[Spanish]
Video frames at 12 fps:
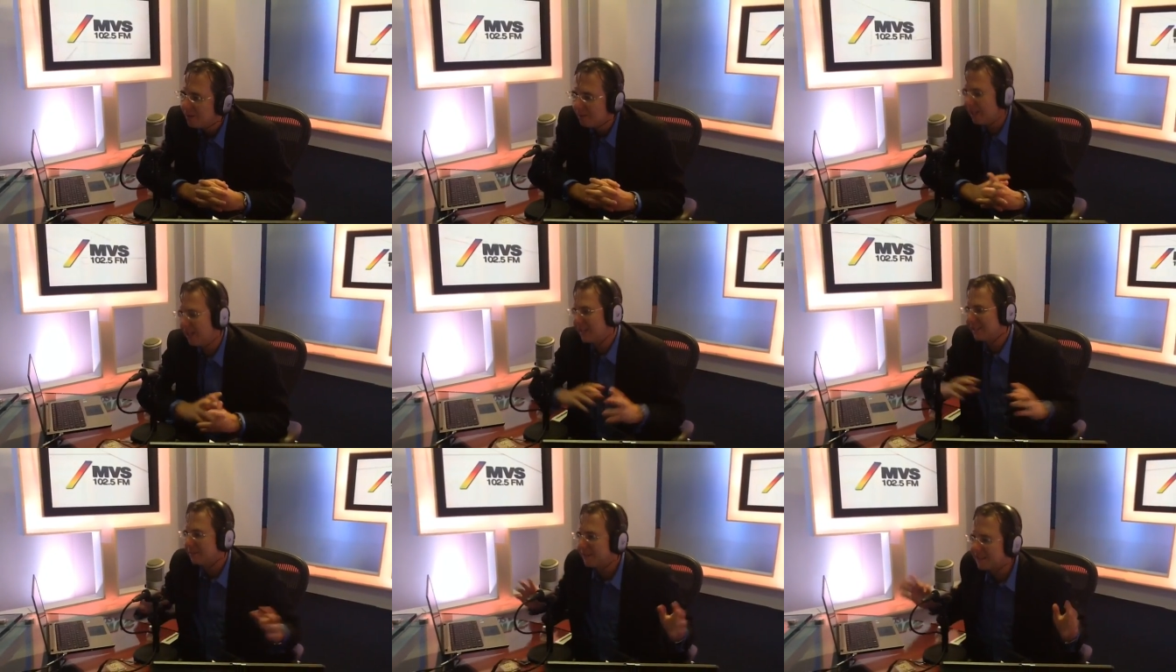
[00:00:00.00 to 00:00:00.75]
Mire,
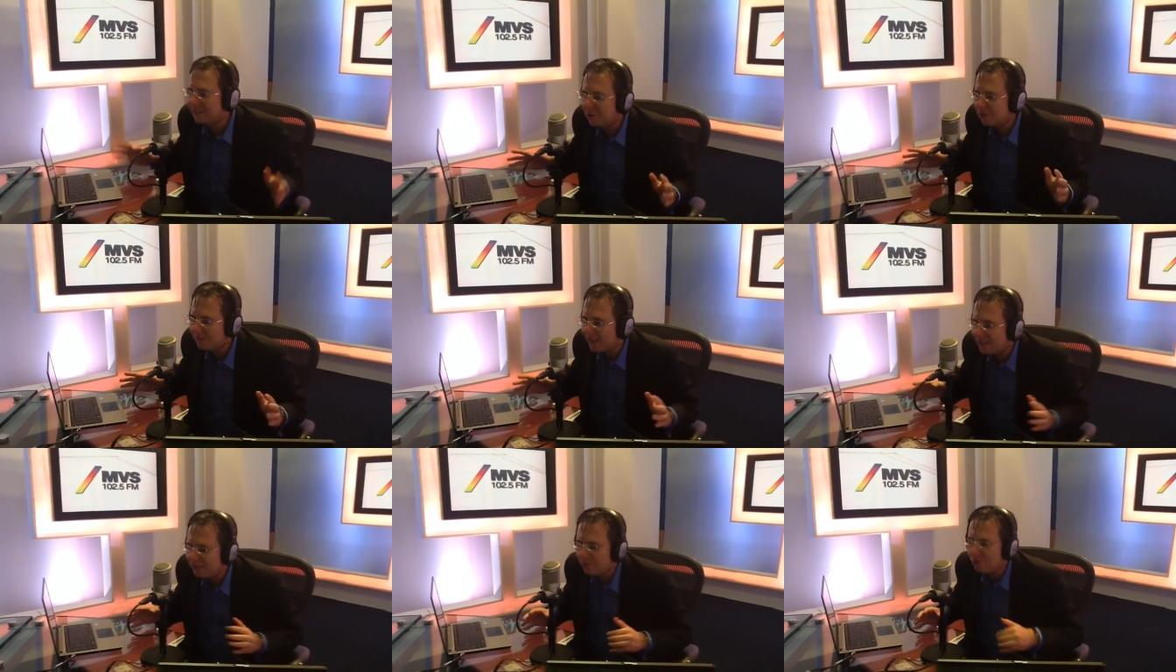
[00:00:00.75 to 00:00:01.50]
las demandas de los
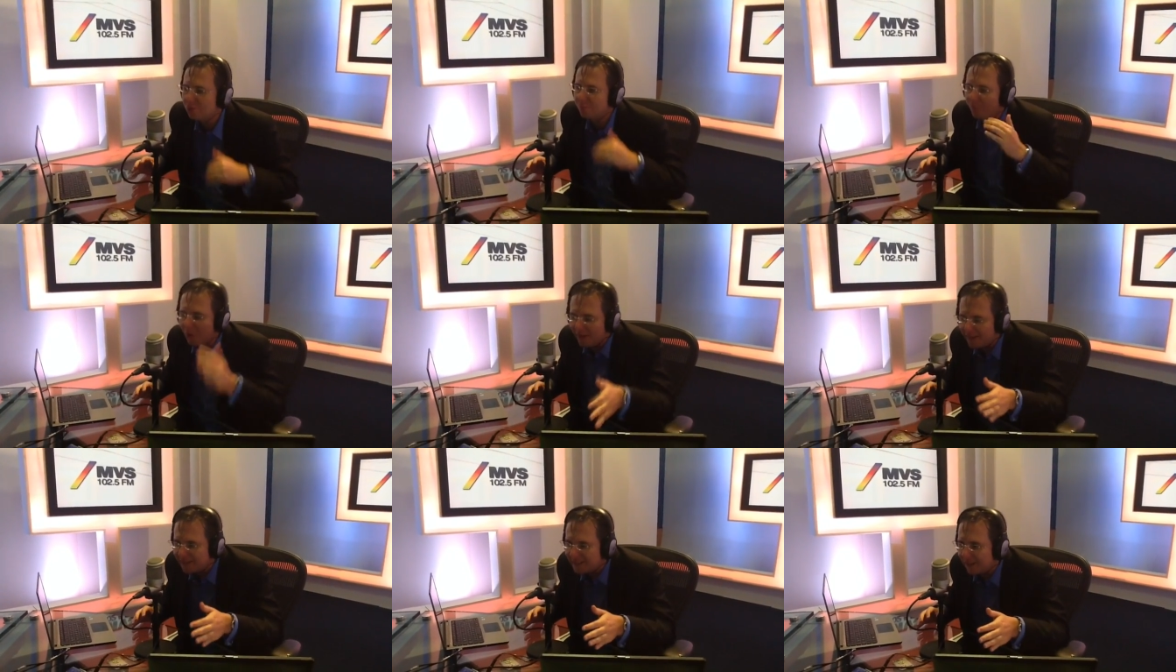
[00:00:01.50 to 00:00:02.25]
maestros
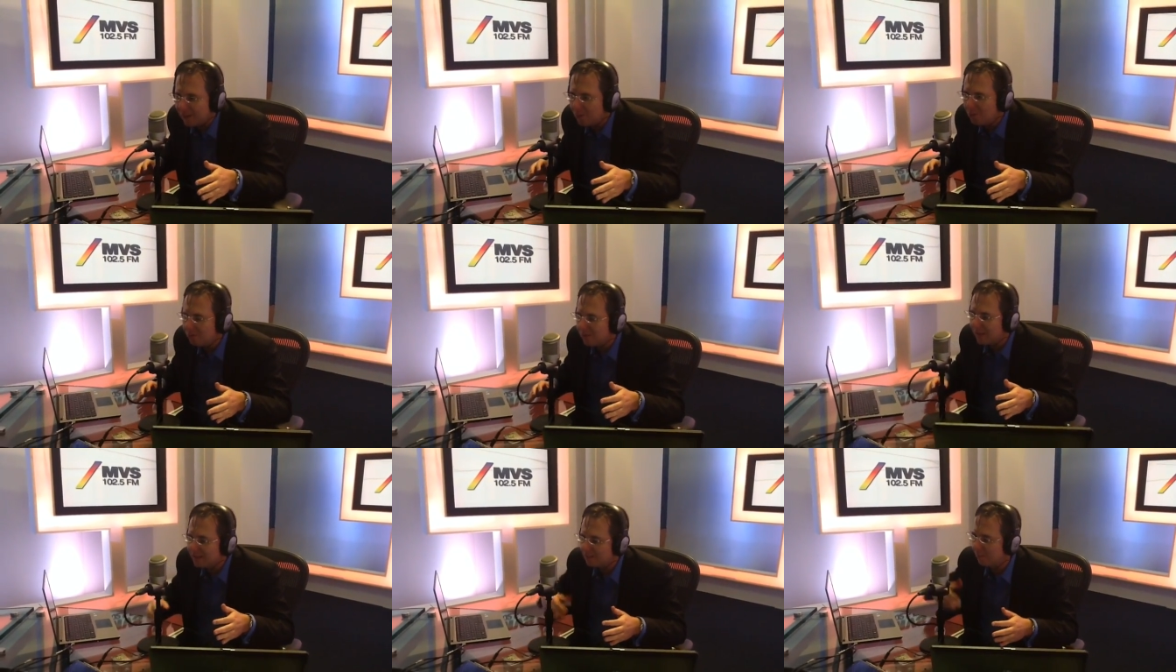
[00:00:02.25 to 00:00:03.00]
pueden ser
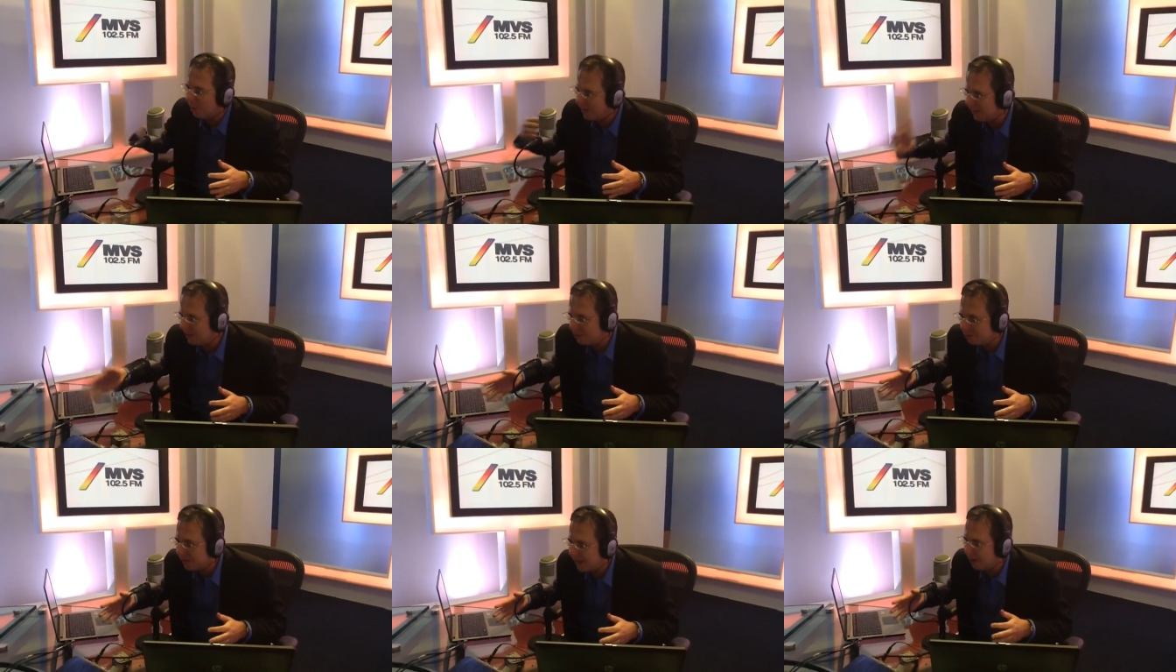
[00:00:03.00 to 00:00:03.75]
justas, pueden no
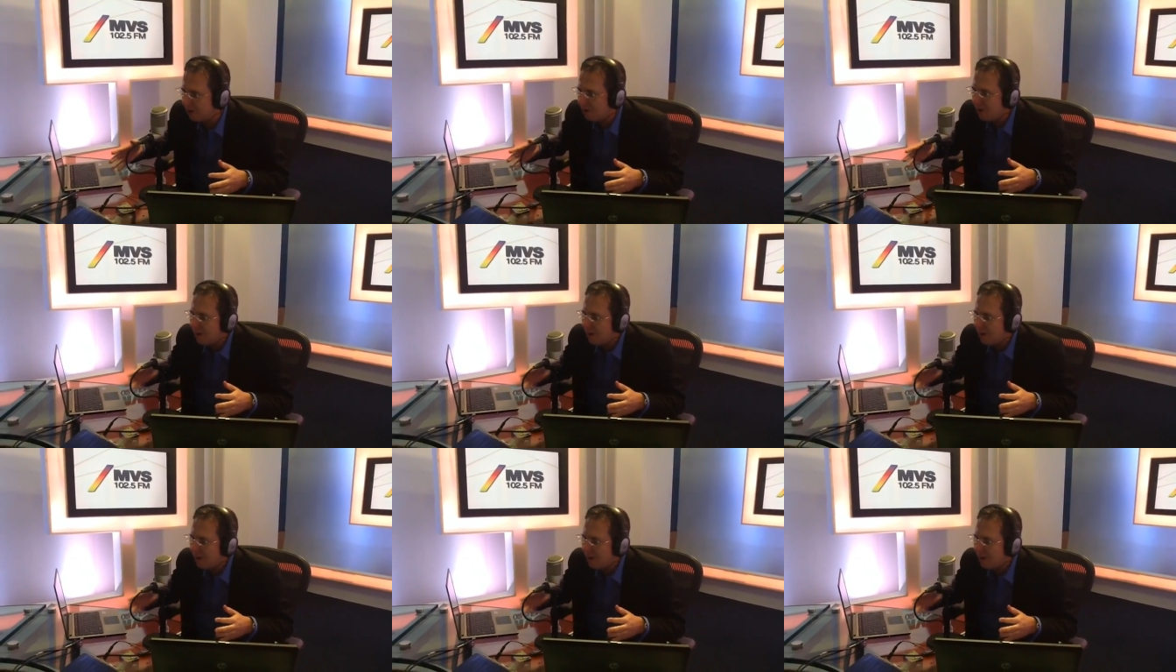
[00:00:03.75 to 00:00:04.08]
serlo,